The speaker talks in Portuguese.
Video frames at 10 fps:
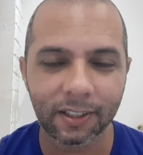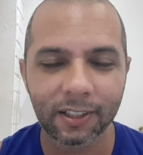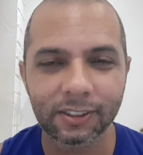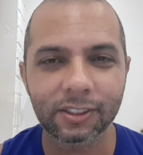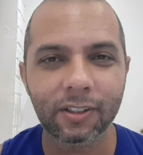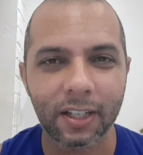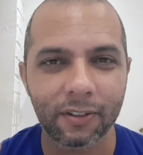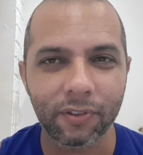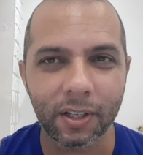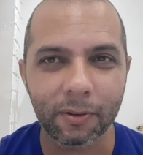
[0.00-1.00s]
antes que alguém
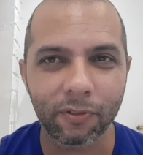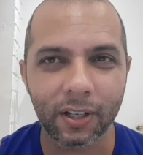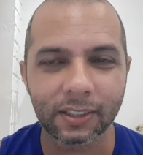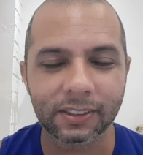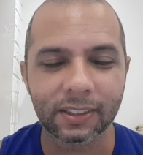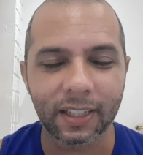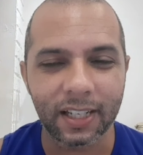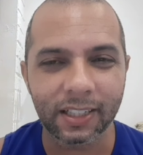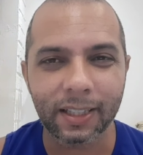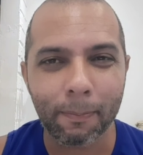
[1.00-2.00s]
venha e fale assim,
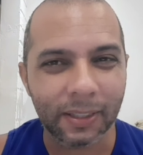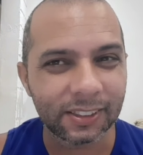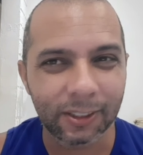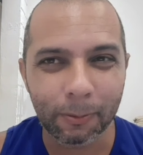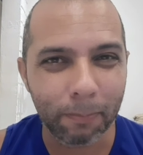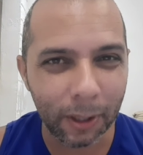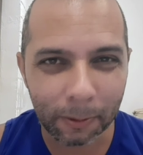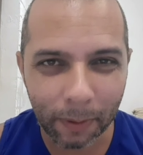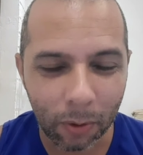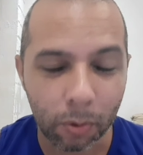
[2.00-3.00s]
ele está passando pano
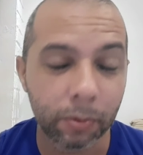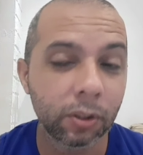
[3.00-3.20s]
para a Uber.